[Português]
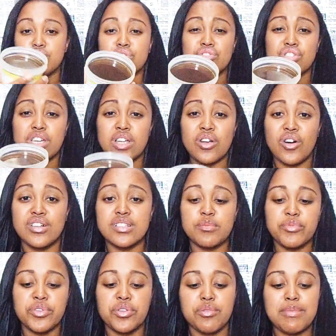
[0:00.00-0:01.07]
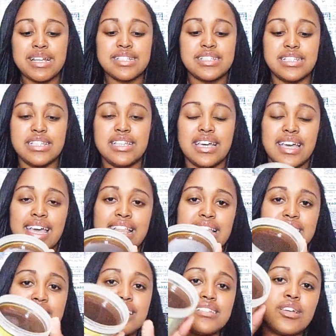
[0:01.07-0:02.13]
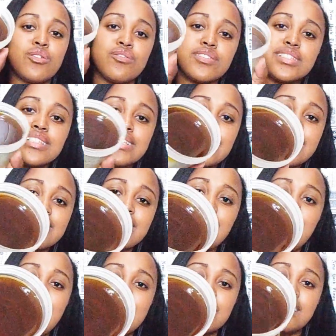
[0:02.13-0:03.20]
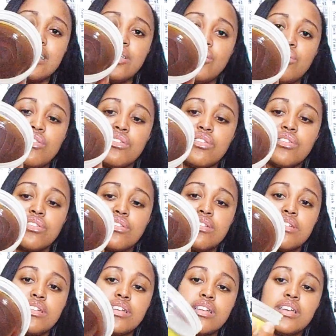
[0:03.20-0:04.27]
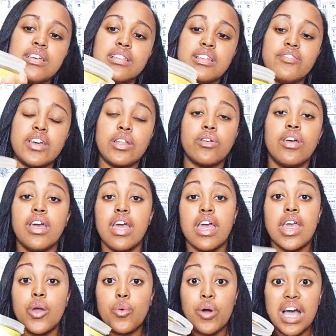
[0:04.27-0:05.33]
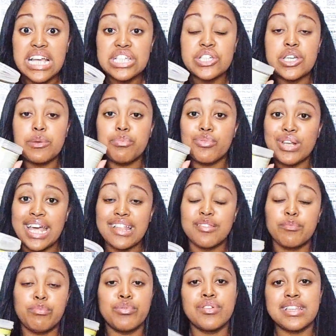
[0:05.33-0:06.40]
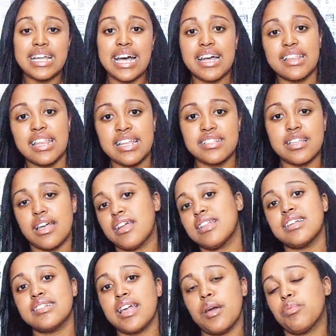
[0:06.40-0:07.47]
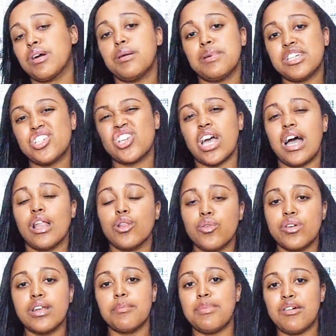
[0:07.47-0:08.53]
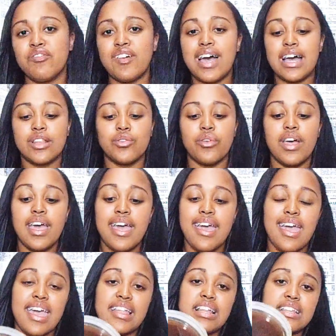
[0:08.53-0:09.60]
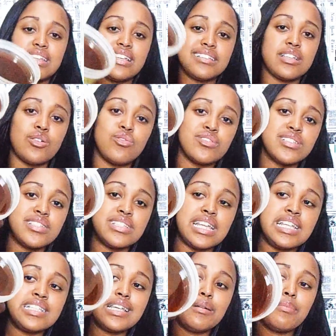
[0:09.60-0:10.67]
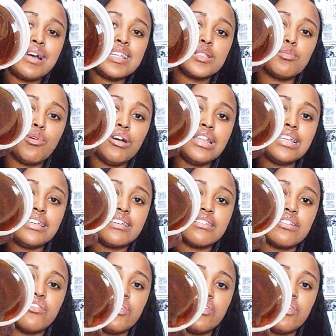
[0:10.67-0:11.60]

muito cheirosa, muito macia. Ela tem essa consistência aqui, ó. Tá vendo? Eu acho que por é, por estar tá nessa, nessa época mais de calor abafado, ela tem essa consistência mais molinha,